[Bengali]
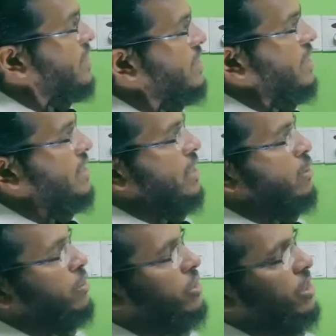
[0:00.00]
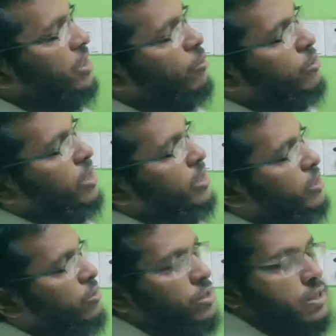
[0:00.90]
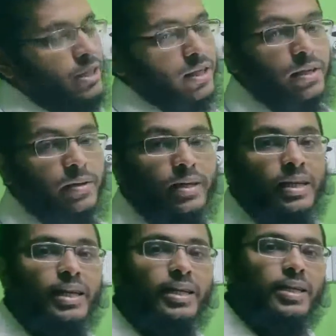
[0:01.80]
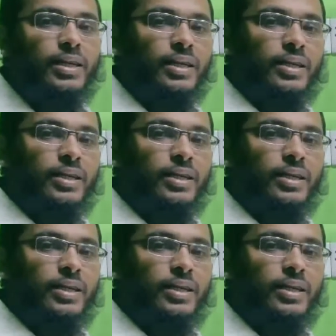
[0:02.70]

মেডিকেয়ার ডায়াগনোস্টিক অ্যান্ড কনসালটেশন সেন্টার এখানে